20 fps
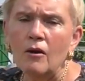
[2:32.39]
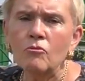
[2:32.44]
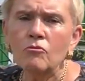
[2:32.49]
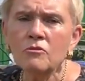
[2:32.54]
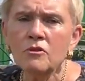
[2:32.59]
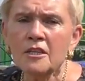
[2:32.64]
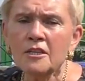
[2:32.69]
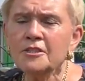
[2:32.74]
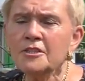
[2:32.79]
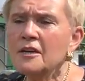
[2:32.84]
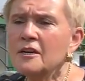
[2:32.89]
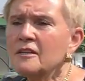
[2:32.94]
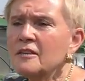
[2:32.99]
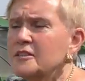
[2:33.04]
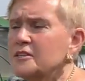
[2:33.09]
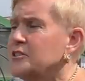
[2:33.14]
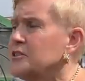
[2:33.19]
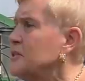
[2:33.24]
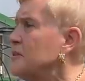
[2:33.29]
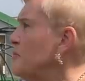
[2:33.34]
У нас как
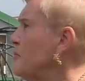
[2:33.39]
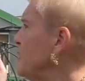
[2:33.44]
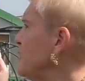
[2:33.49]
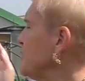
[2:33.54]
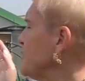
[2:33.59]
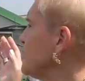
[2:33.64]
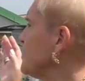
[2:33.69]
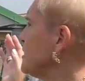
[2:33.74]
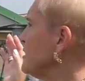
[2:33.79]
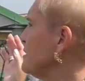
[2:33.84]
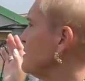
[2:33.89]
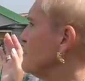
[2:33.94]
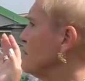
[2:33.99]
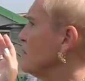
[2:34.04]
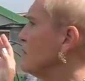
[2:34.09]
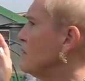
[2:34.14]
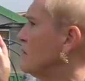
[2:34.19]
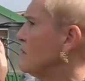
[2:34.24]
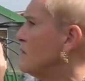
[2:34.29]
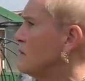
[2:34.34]
раз теплицы
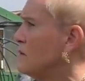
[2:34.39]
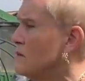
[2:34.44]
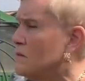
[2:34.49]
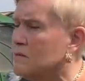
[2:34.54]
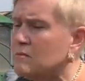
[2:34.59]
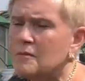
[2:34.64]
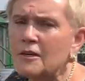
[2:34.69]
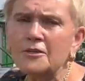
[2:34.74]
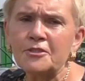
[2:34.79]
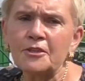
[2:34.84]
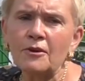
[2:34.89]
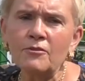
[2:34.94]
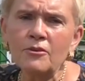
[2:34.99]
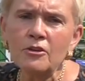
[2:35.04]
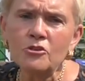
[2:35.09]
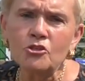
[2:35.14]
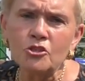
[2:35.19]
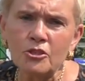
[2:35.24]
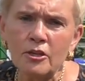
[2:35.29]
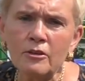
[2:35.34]
э,
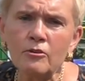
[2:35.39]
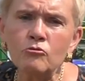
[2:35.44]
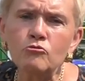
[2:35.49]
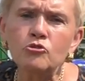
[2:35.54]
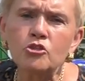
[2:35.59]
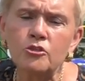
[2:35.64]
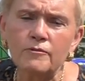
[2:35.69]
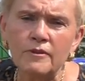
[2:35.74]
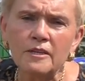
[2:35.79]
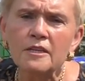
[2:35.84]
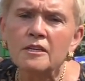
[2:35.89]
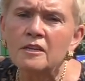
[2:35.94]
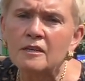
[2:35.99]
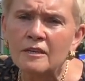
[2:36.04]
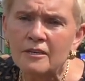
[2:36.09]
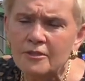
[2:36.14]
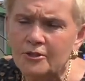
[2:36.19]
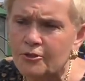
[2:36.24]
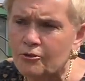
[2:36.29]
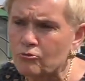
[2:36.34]
оставляют желать лучшего, их
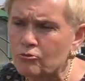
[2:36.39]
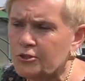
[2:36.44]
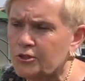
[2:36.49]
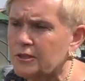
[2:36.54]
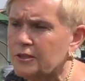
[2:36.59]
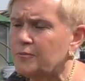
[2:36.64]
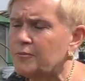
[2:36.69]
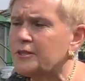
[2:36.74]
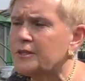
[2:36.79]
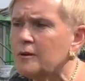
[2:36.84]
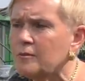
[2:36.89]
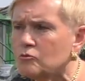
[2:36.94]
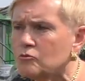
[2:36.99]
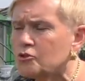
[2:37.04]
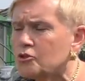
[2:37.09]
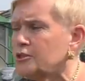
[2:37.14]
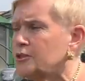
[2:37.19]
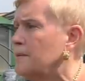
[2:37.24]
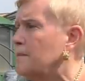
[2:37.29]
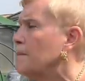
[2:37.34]
конструкции, потому
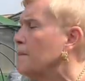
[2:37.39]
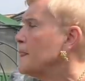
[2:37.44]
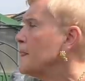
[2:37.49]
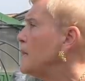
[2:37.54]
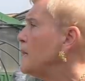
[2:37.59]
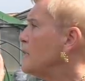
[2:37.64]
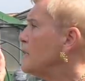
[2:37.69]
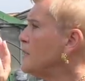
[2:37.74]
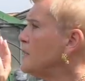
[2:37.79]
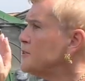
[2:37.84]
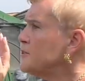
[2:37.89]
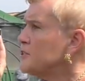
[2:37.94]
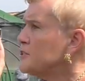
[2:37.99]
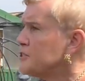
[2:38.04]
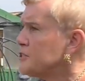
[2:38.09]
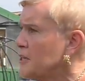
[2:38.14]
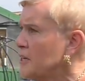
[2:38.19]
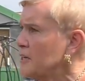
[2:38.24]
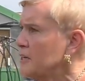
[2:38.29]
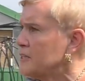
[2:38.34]
что это
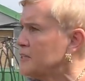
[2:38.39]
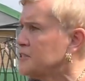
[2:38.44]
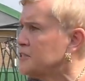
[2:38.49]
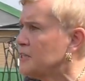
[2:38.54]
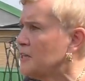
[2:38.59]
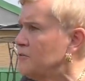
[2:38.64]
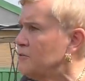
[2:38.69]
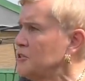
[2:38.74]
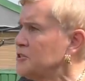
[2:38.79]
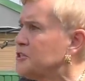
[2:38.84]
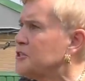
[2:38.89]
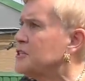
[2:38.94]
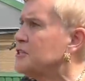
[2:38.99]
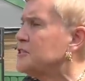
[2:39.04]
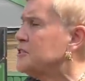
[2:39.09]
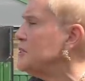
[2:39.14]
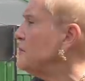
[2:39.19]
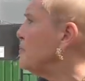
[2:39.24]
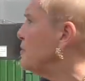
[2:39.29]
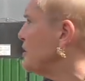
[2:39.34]
старые
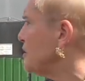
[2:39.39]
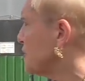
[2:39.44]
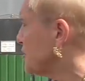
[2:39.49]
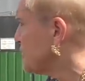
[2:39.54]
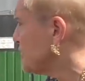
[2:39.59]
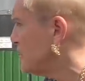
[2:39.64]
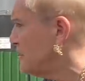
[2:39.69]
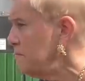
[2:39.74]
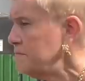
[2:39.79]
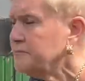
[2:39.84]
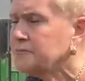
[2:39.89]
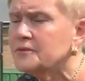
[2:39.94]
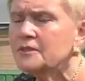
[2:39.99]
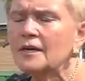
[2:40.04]
советские теплицы,